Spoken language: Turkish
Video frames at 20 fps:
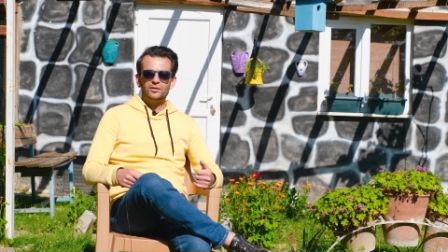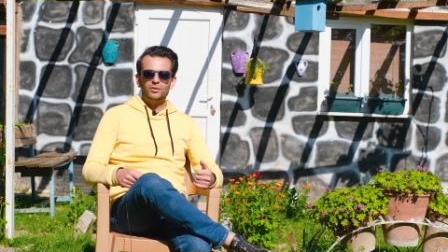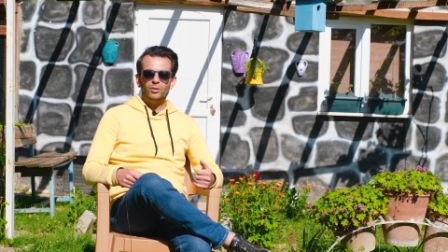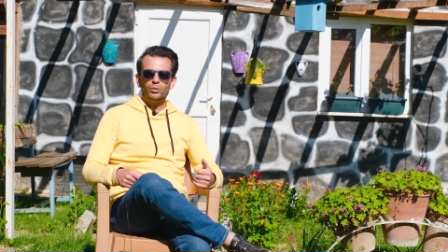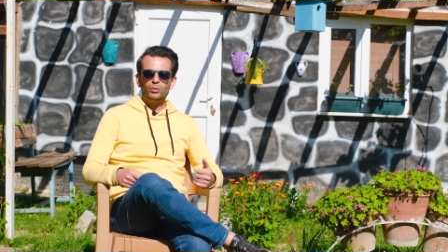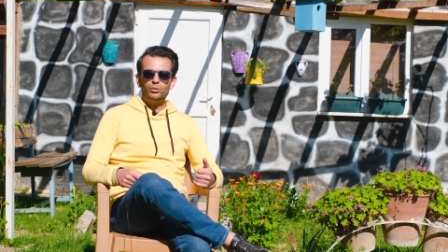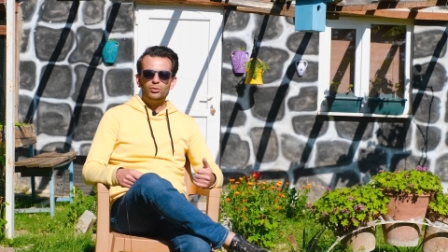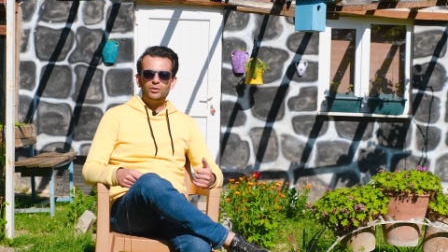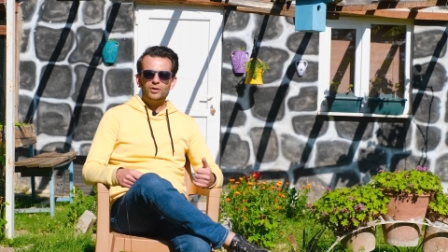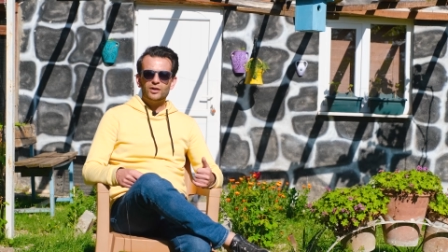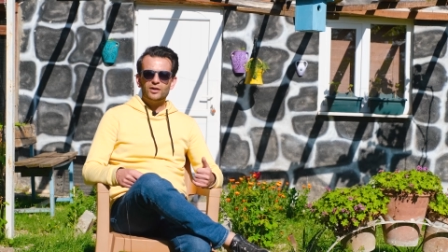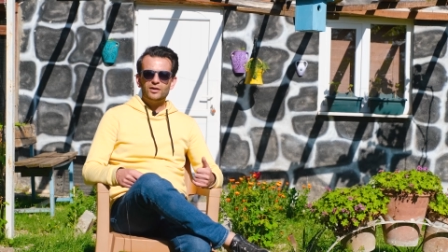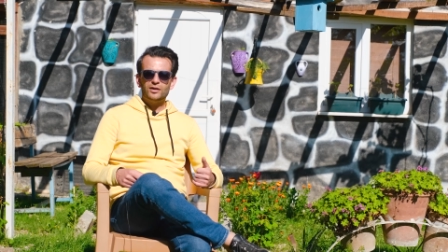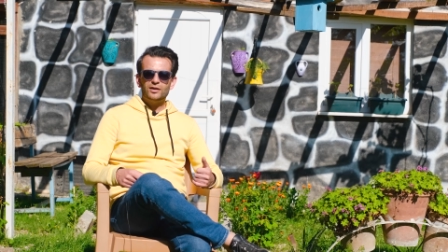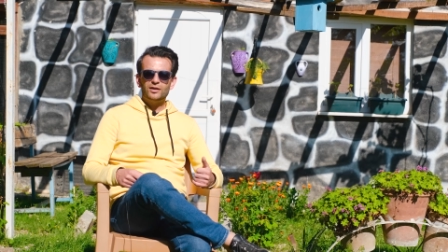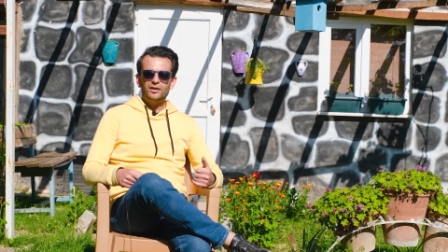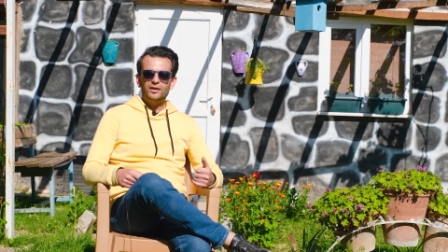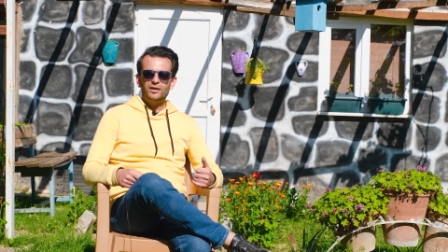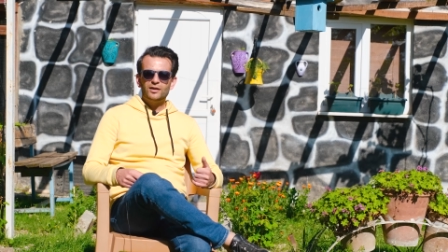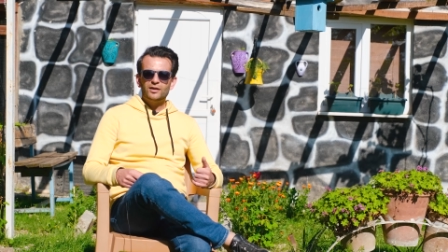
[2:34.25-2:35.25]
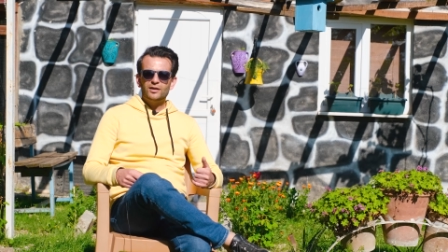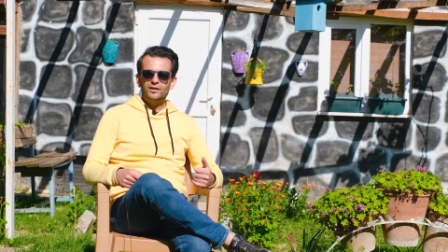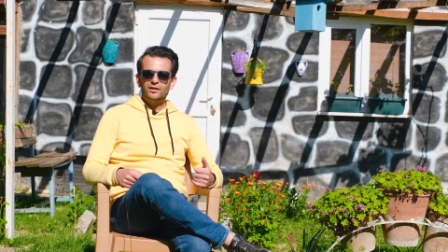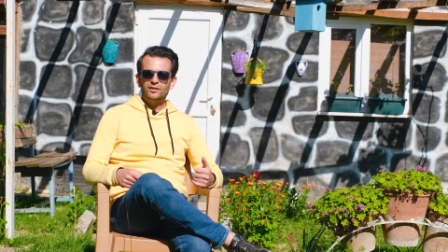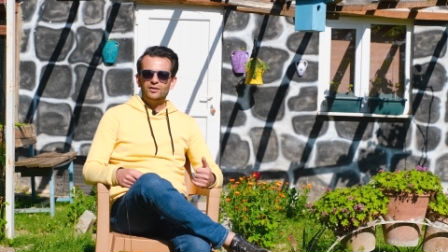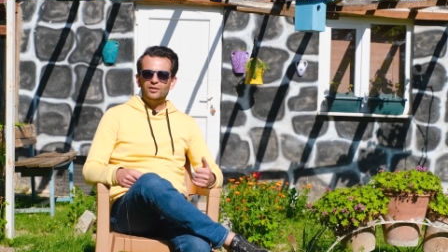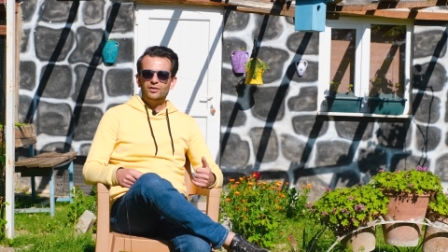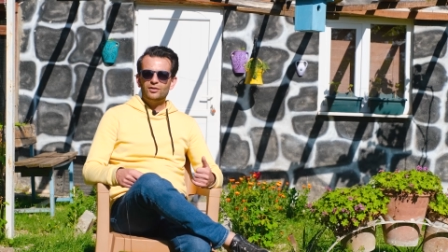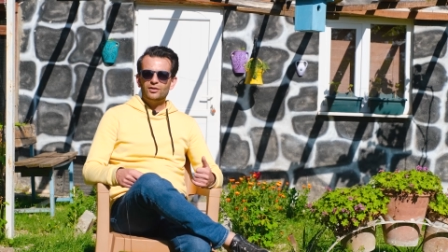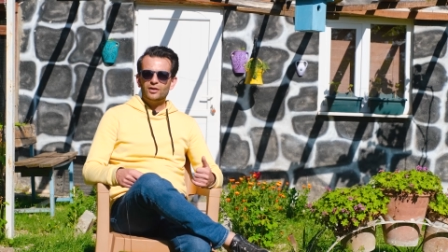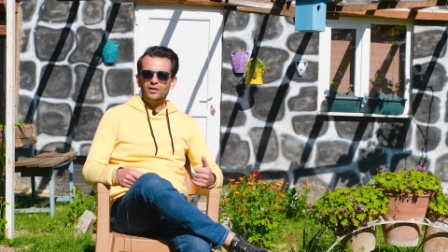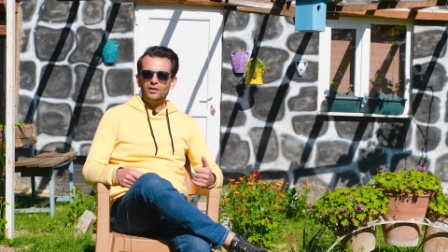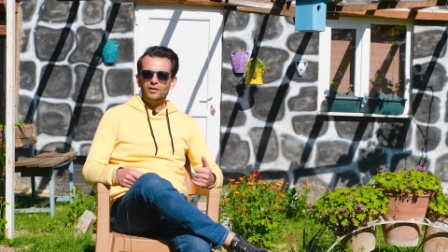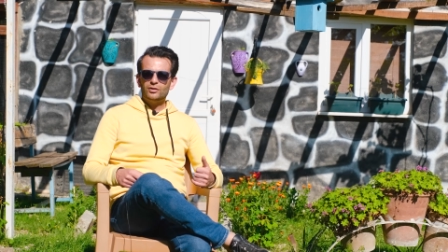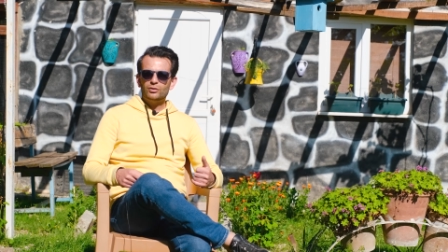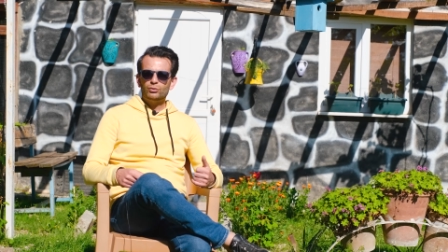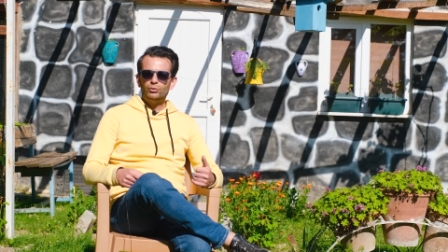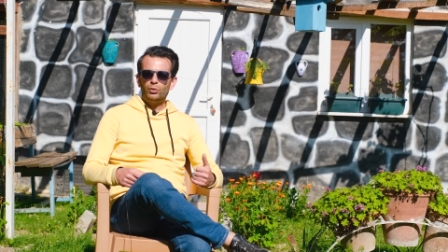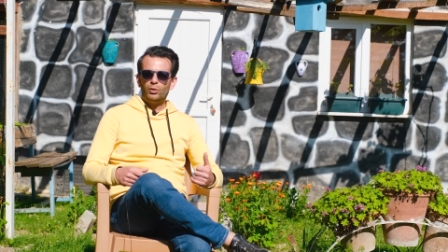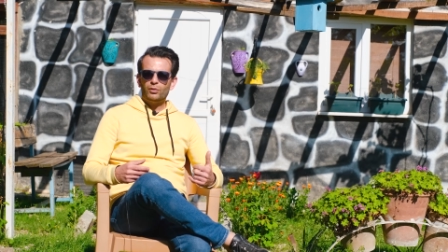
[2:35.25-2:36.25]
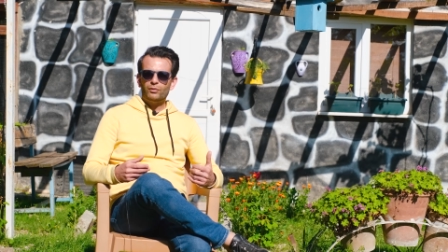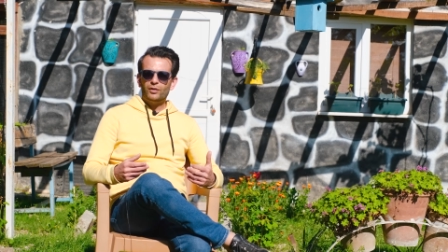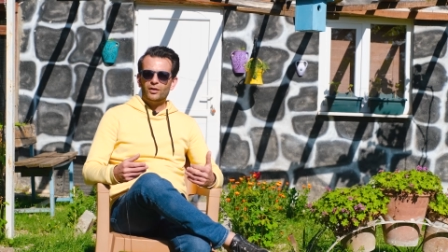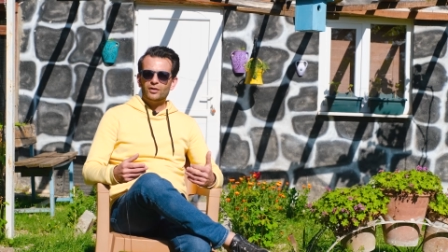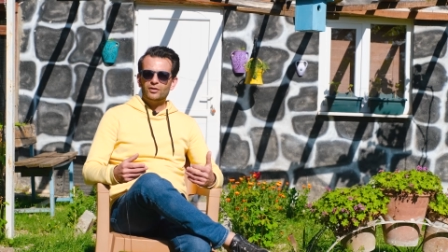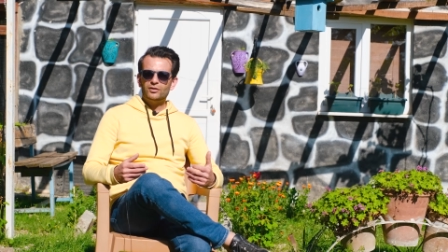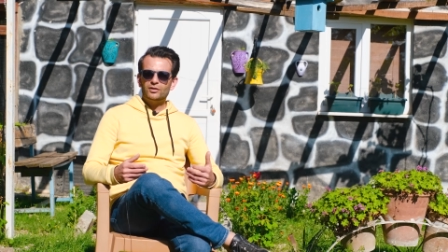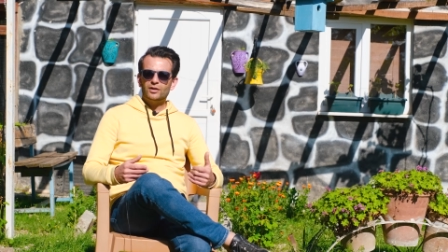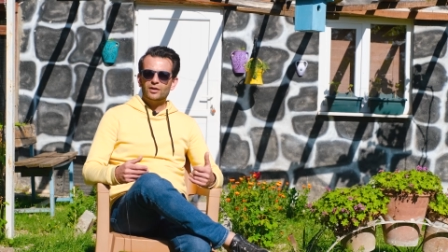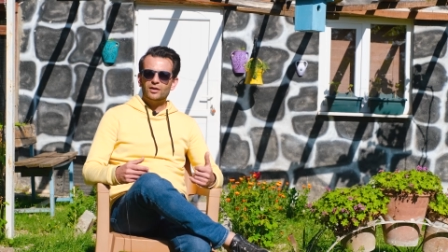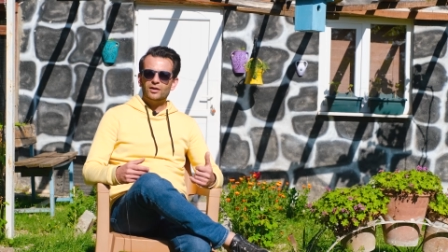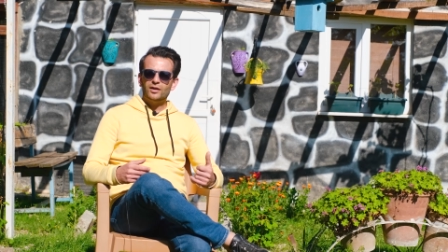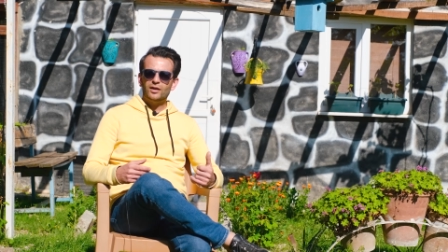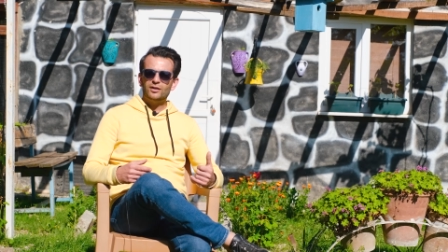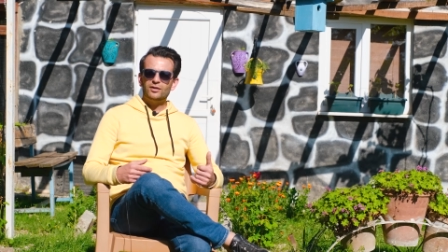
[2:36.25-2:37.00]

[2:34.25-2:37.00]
o yüzden size çok fazla